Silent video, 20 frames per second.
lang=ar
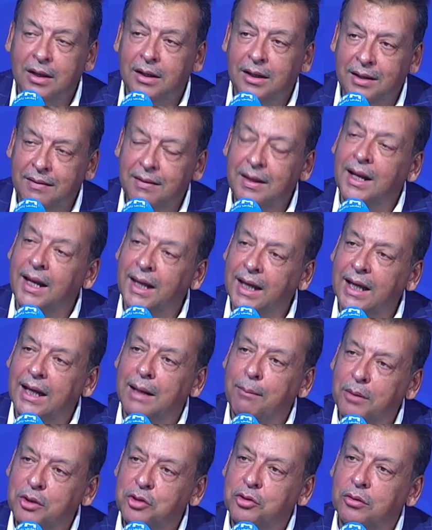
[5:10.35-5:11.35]
لذلك
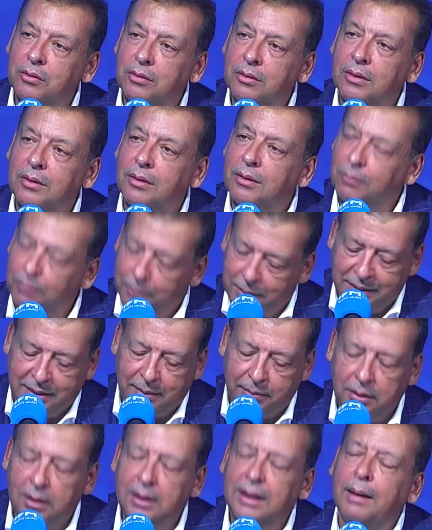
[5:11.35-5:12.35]
لما
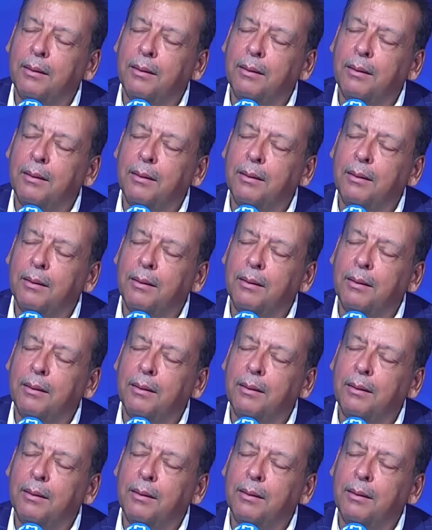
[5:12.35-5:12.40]
بالضبط